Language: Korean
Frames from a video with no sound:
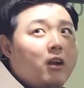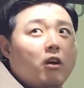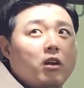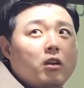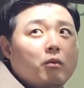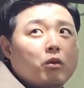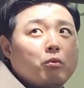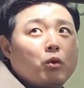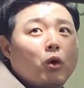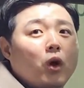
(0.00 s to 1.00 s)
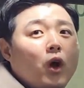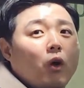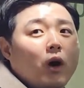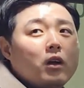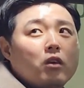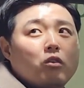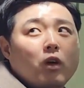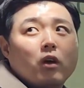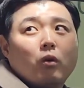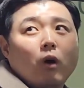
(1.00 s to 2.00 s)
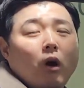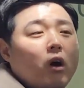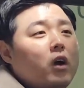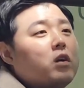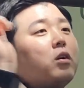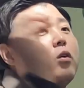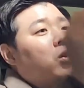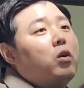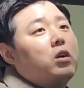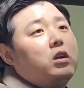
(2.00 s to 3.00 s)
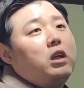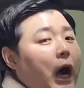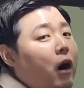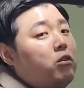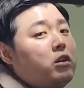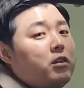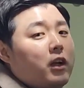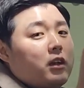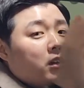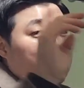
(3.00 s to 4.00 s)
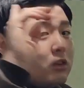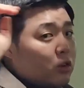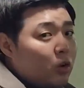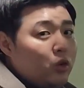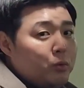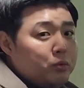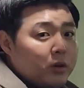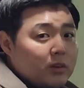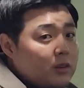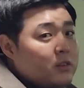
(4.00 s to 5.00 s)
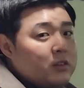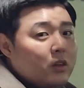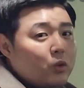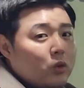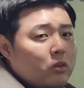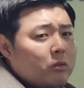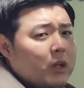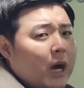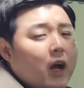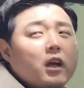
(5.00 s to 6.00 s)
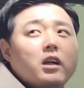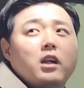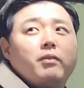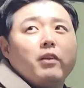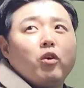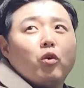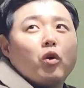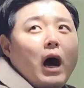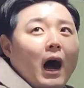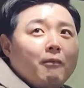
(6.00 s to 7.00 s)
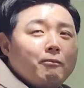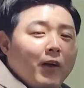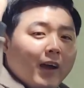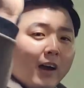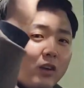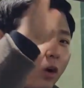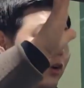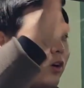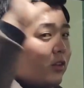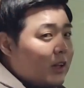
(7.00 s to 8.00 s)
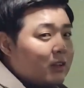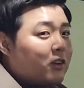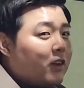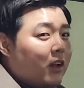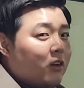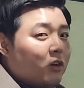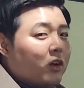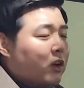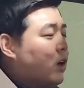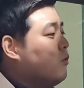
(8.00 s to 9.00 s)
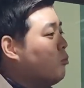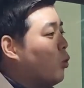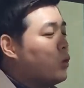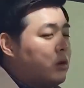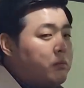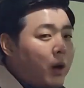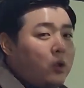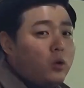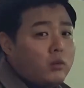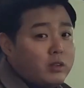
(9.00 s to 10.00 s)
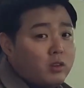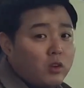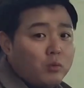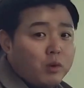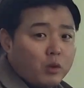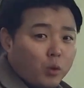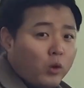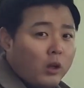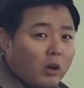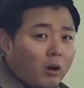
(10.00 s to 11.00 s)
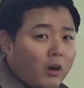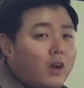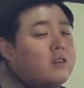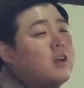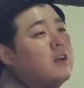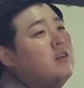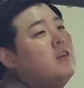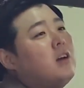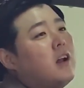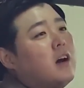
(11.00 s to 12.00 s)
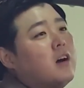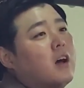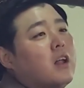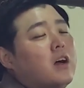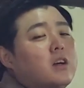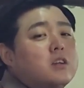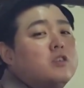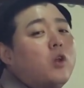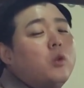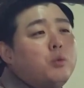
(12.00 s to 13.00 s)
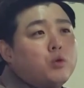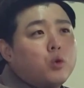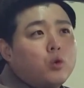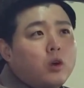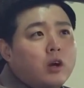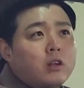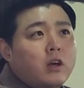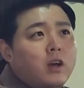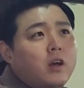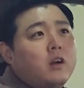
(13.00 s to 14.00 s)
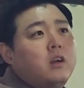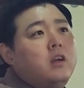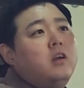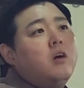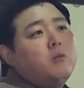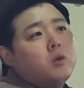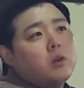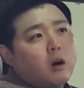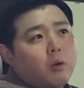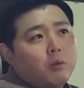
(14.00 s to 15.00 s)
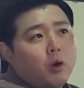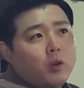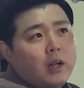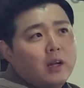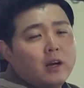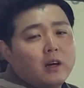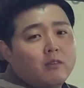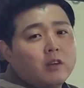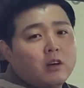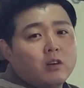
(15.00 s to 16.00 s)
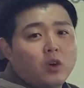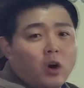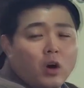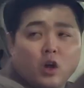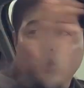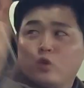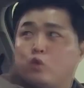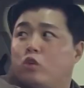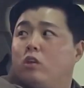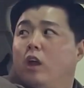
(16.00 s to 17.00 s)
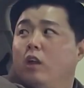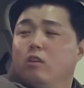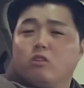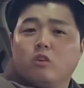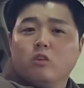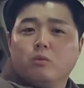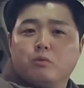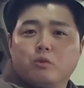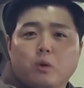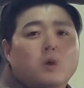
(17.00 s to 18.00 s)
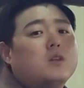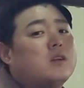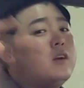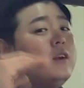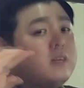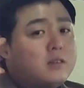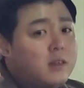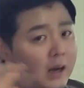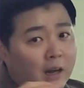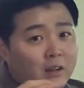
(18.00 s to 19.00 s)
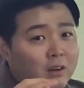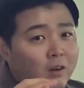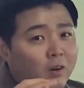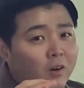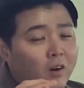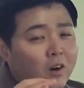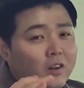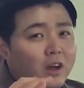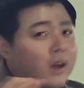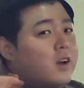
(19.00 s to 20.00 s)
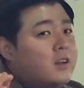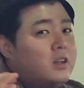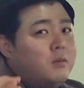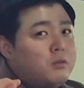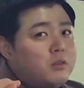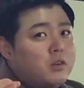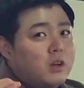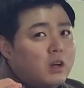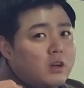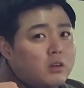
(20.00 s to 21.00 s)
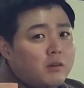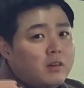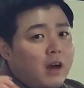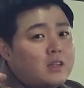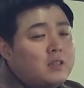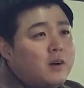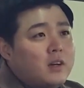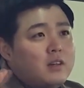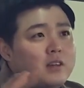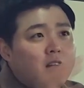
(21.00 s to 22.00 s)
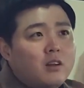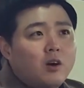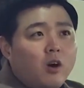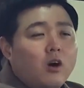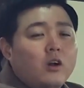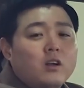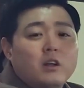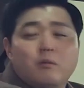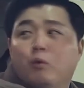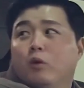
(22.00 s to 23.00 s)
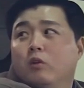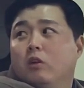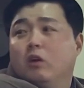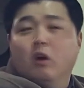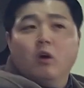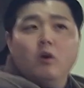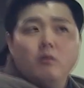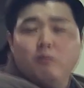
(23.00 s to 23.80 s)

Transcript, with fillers: 잘 열리는 모습도 확인할 수가 있고요. 그리고 이 아우디 차량들은 이 선루프의 특징이 또 있습니다. 일반적으로 앞에가 열렸다 닫혔다는 거는 모든 파노라마 선루프가 동일해요. 근데 이 차량은 이 선루프 조절할 때 리어 모드라고 변환이 가능합니다. 그래서 뒤에 있는 선루프도 틸트가 가능해요. 네, 이 부분이 정말 작지만 큰 차인데요. 일단 한번 보여드릴게요.